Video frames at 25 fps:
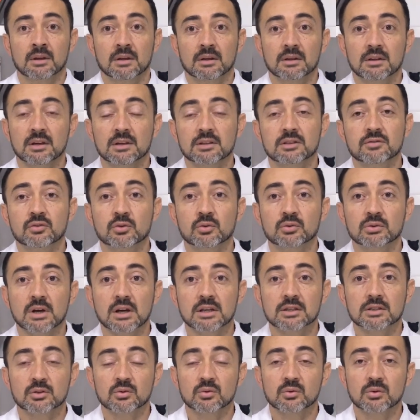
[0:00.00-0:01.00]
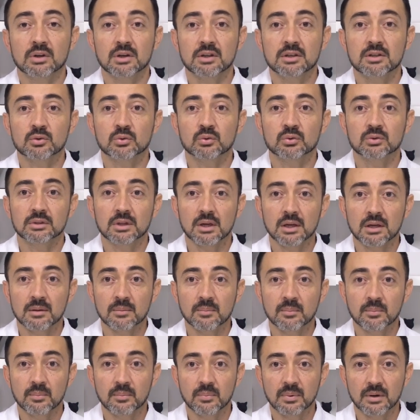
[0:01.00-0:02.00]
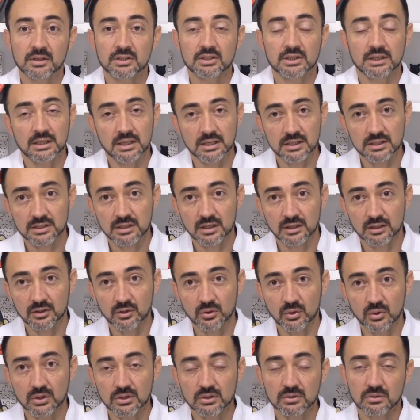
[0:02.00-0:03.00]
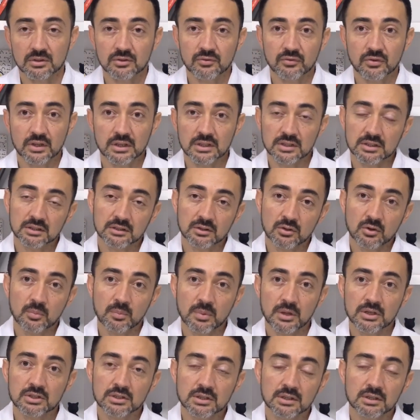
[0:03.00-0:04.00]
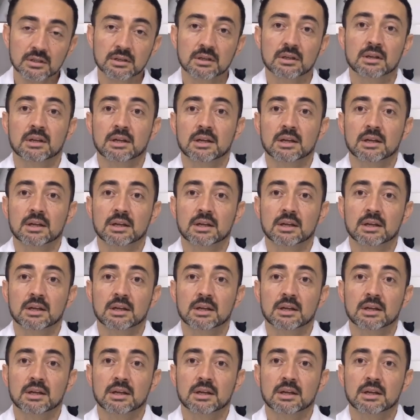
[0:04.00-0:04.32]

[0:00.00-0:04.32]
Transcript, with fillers: E as dificuldades que o clínico tem para chegar a esse diagnóstico, a diferença entre enteropatia